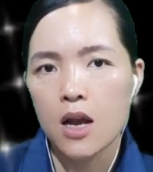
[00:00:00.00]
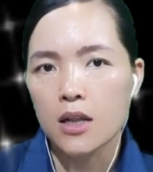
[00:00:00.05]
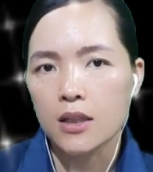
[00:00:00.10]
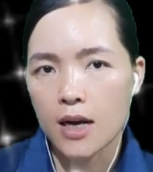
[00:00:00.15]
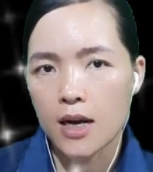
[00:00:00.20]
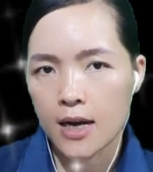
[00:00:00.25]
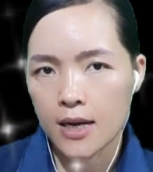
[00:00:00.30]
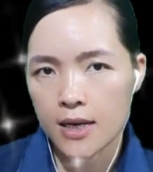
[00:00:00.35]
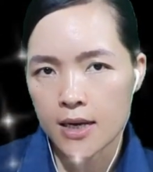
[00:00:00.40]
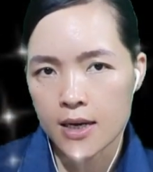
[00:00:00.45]

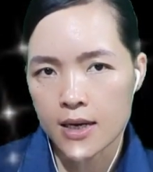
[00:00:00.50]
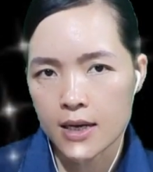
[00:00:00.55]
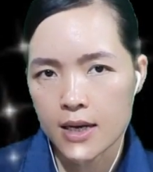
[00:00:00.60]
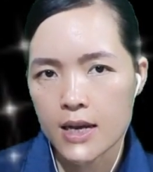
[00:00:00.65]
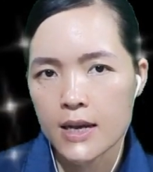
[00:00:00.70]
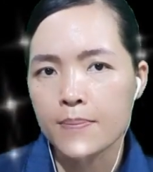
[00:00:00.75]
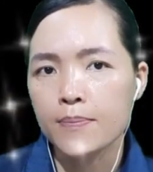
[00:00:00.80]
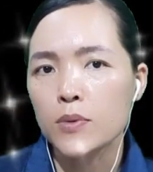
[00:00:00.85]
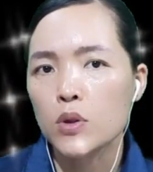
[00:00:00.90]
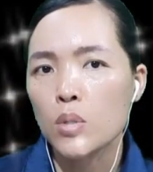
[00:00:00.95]
thầy
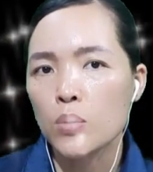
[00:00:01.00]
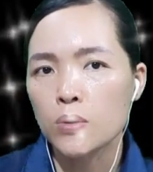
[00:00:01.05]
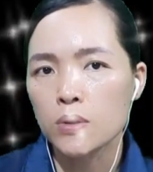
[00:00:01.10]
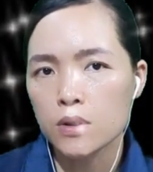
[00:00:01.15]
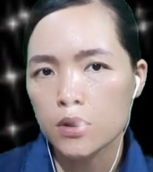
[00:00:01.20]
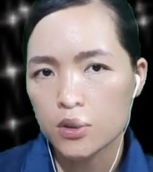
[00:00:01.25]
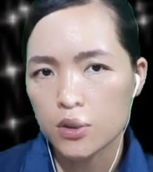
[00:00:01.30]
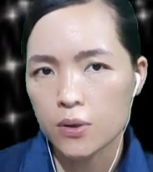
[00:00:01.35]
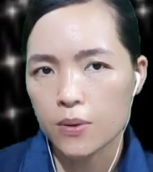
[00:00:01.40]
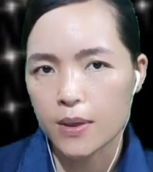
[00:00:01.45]
khiêm
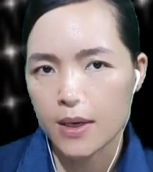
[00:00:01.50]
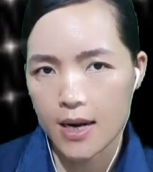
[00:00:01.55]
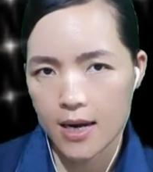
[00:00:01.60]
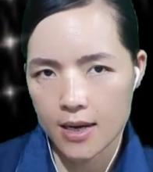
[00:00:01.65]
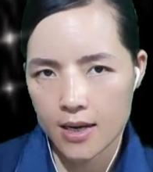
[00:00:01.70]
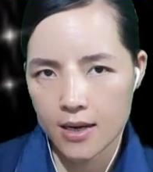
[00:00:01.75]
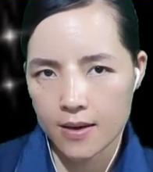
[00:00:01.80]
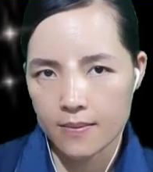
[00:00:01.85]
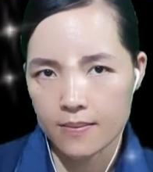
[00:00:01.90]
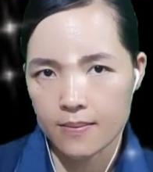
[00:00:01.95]
tốn rồi
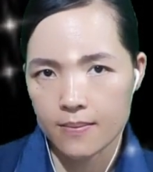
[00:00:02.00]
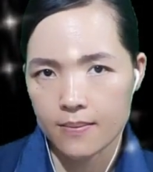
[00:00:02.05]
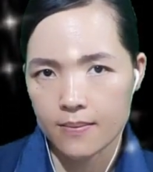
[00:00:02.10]
đấy."